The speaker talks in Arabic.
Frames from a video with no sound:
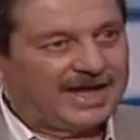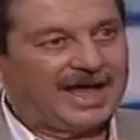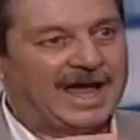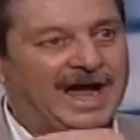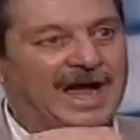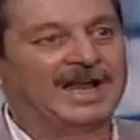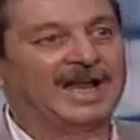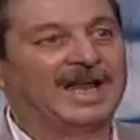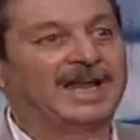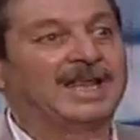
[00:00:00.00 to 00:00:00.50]

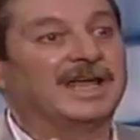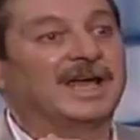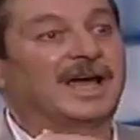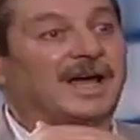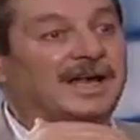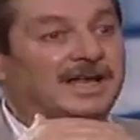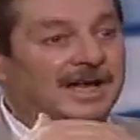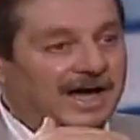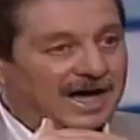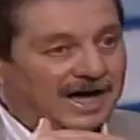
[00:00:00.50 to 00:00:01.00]
على
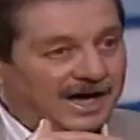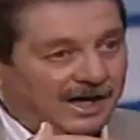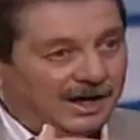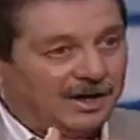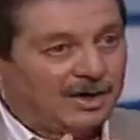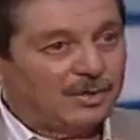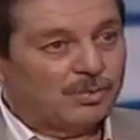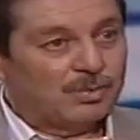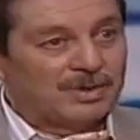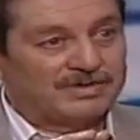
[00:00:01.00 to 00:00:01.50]
الإقلاع
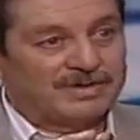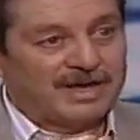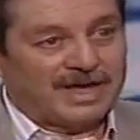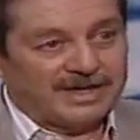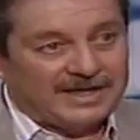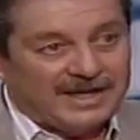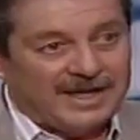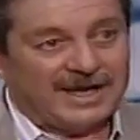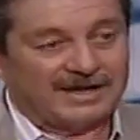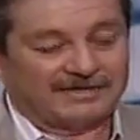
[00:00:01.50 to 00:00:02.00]

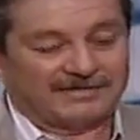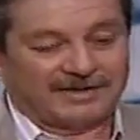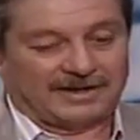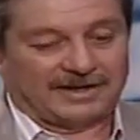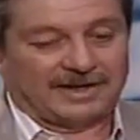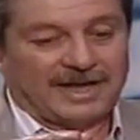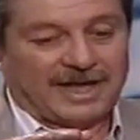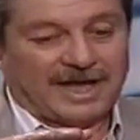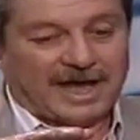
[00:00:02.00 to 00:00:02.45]
وتهيئة